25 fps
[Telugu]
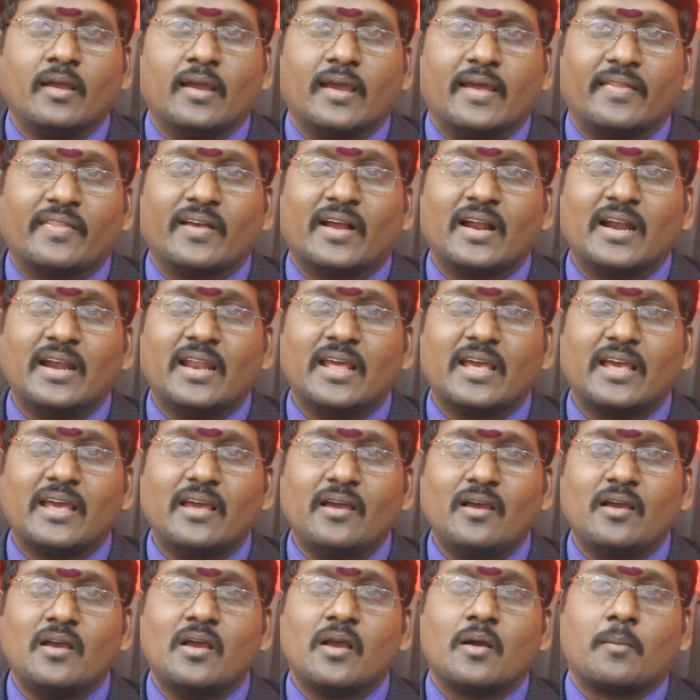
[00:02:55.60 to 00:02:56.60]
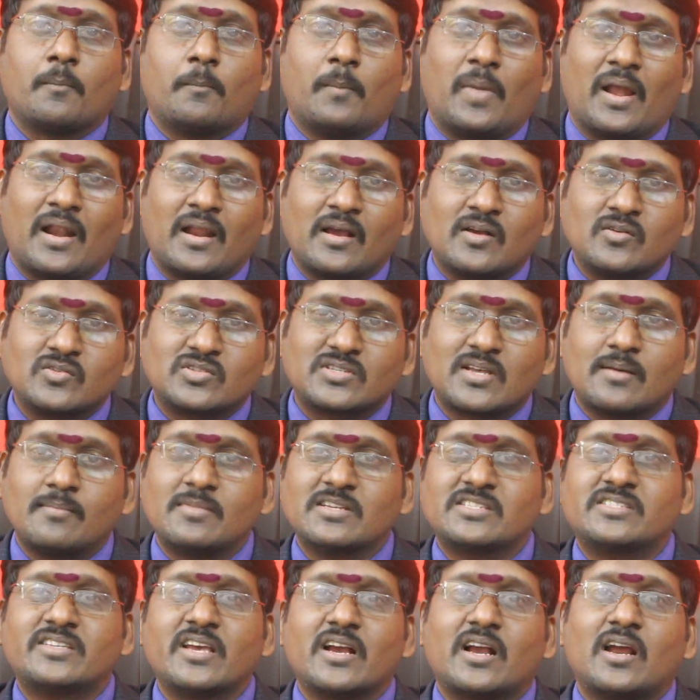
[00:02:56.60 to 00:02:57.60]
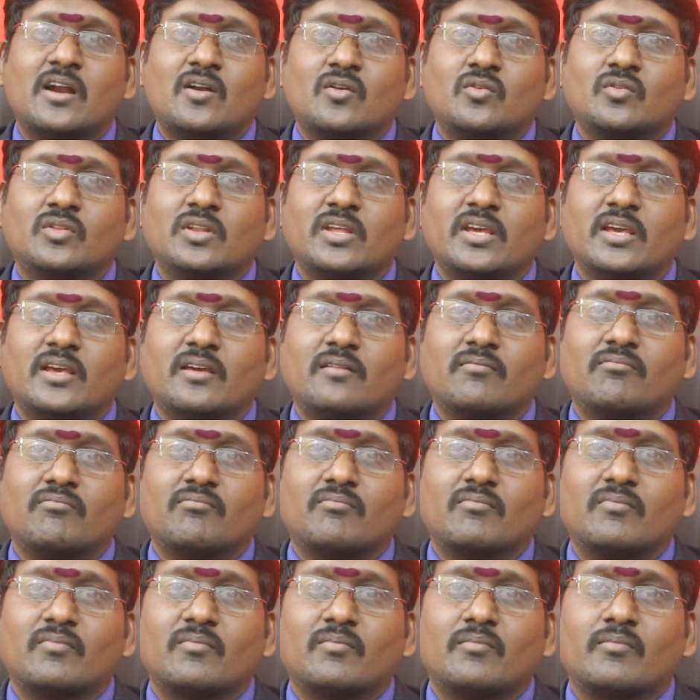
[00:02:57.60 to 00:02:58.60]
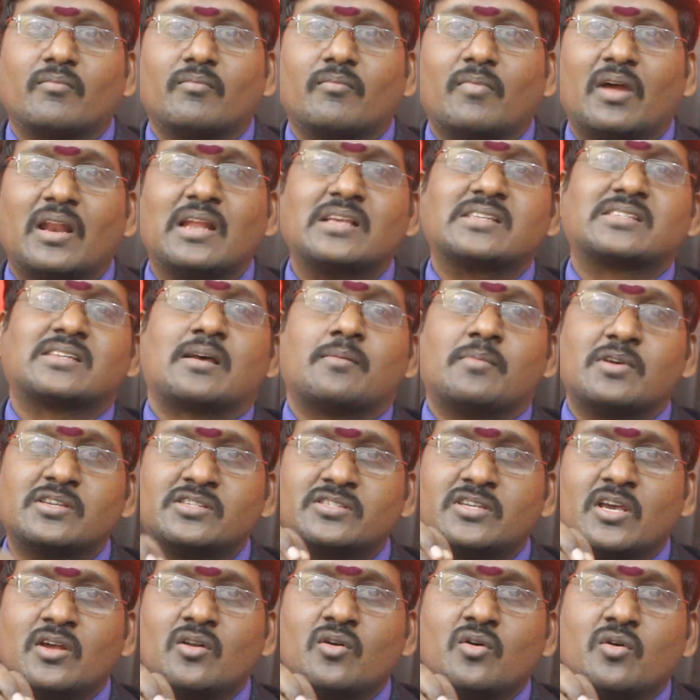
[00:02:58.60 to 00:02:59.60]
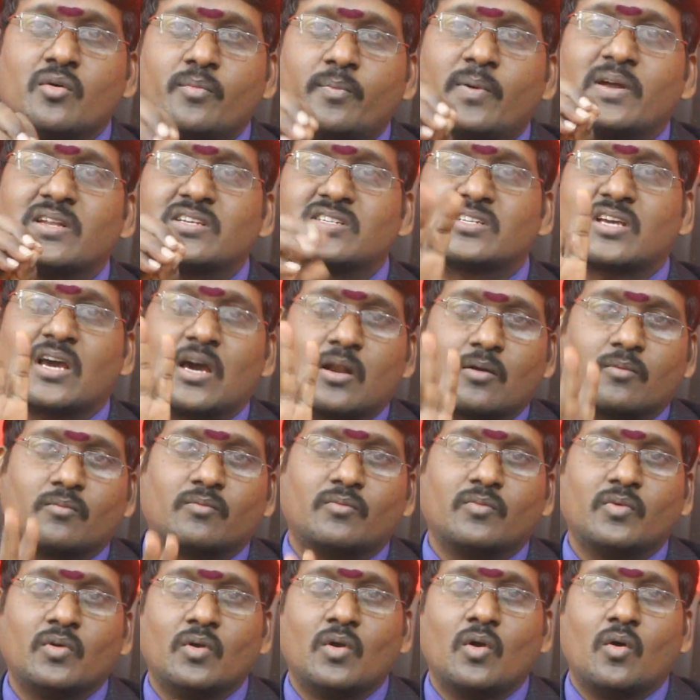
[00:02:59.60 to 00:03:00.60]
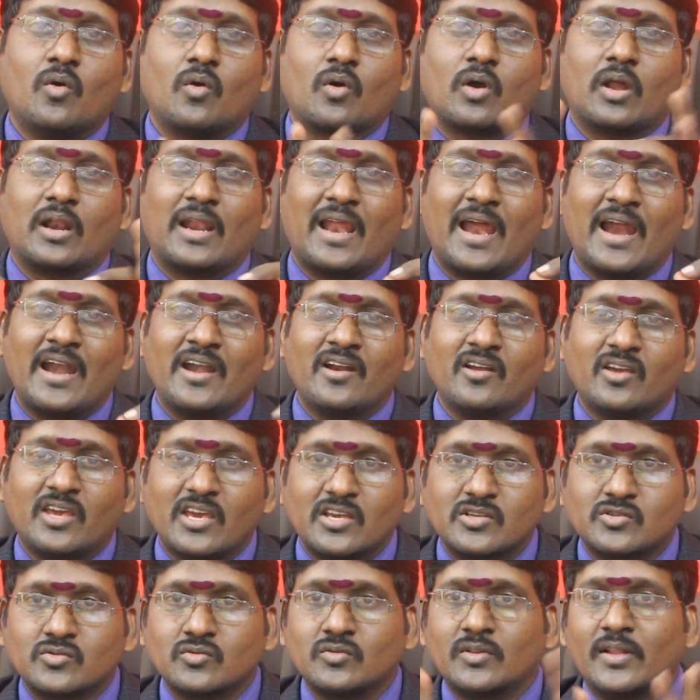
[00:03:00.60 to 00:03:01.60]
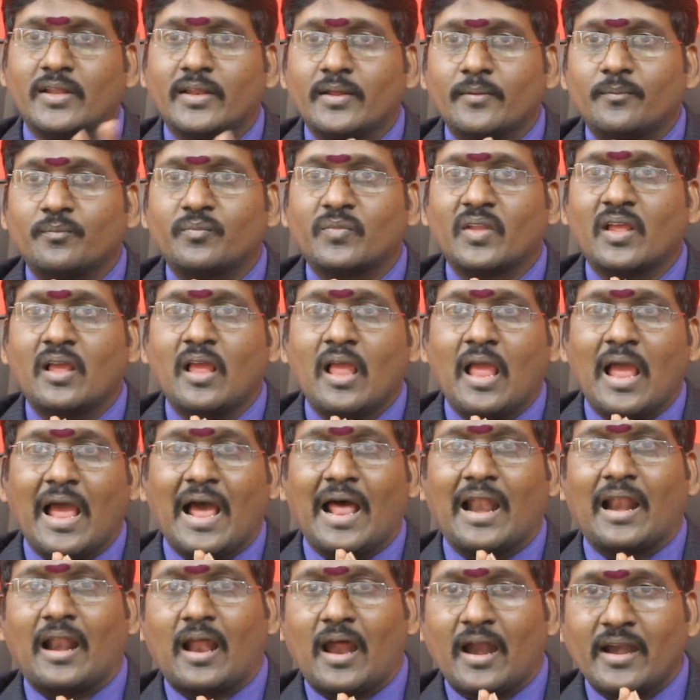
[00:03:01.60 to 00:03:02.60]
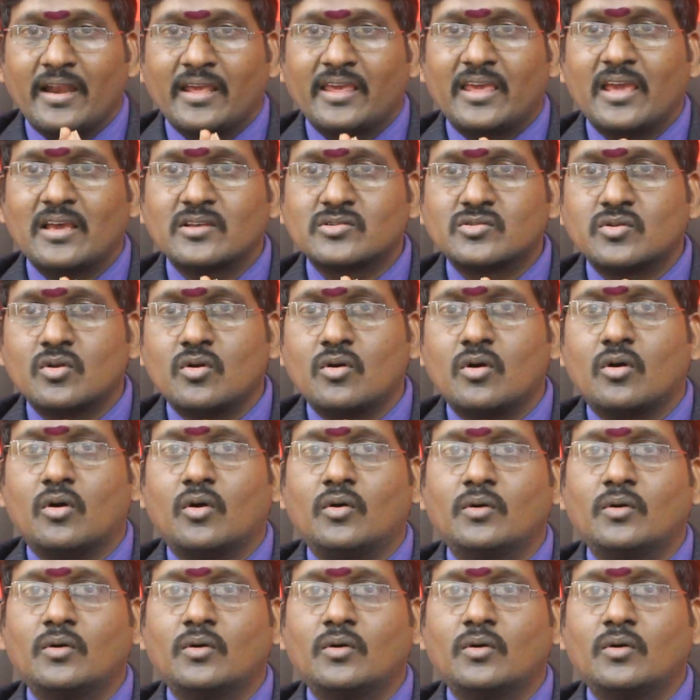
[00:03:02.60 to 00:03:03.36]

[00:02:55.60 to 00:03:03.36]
ఎందుకంటే మనకు సమస్య ఎక్కడ ఉంది మన సమస్యలో పరిష్కారం ఒక ల్యాండ్ కేసు ఉంది అలాంటి కేసులో